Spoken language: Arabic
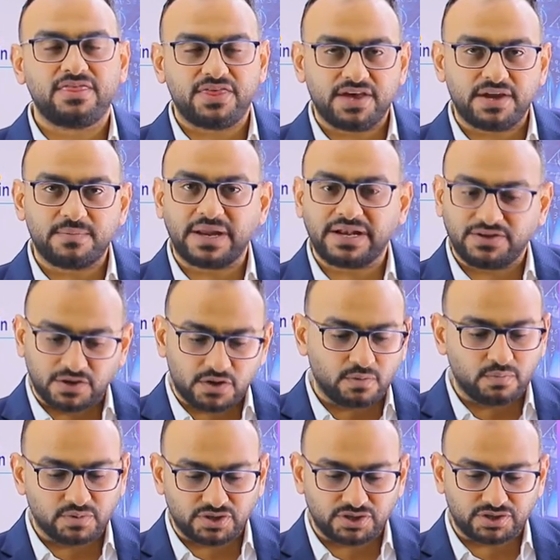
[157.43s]
ثيرمال
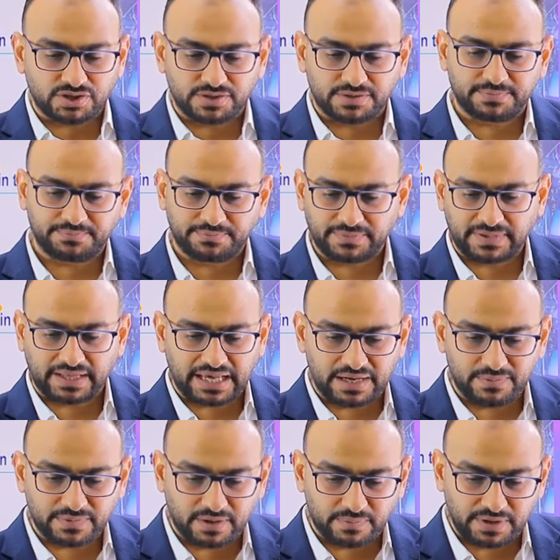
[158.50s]
ديكومبوزيشن
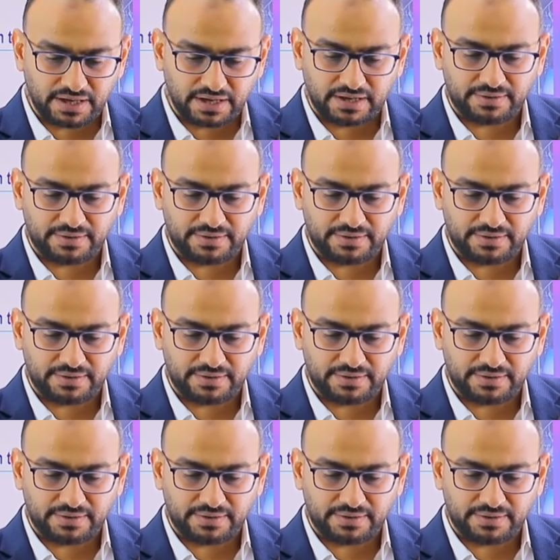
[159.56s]
كلام جميل